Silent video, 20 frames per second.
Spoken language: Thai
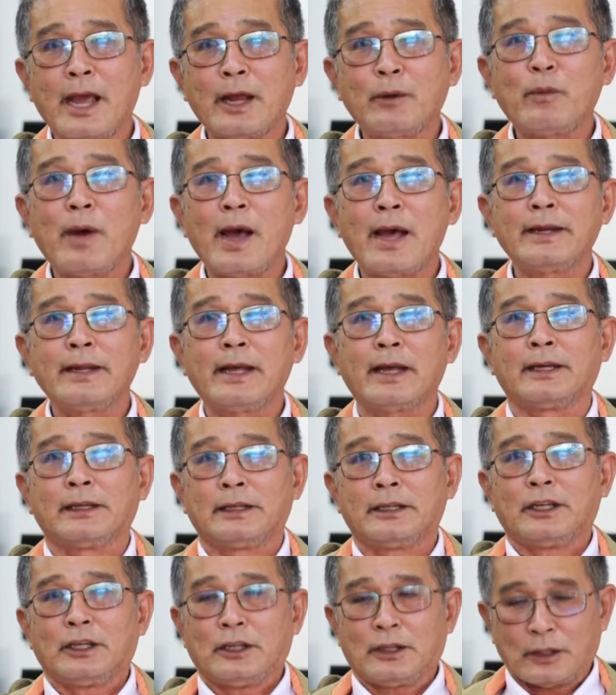Advanced เนี่ย
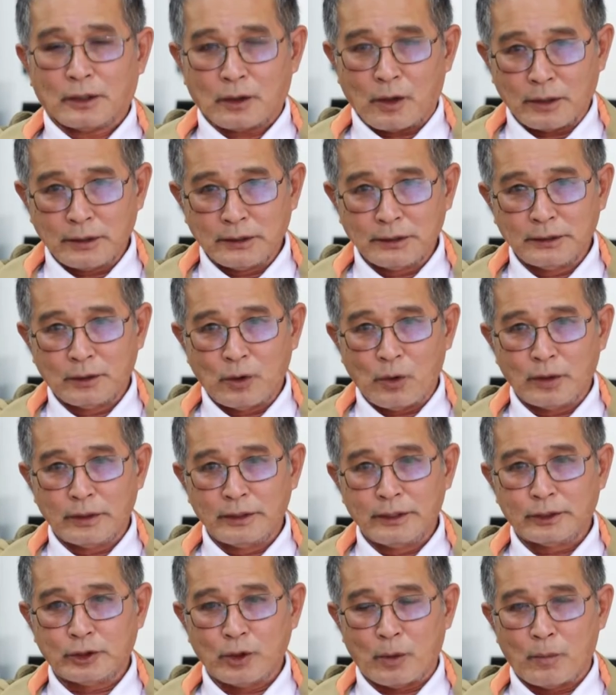ก็คือคน
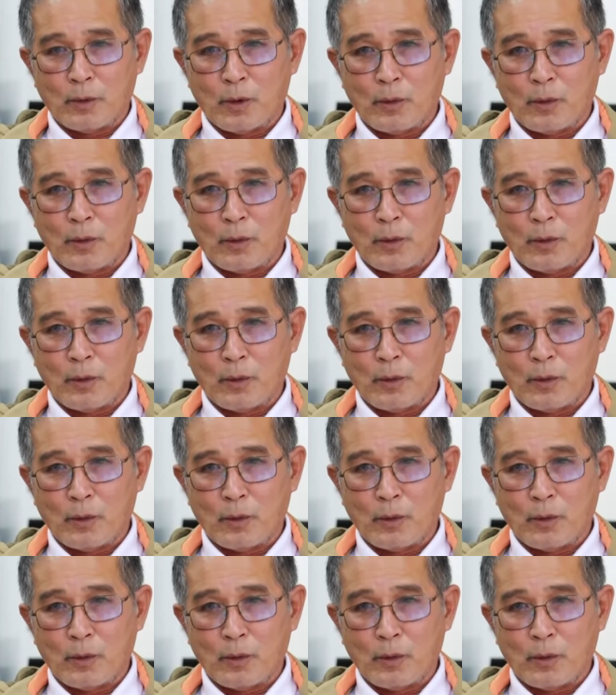ที่จบ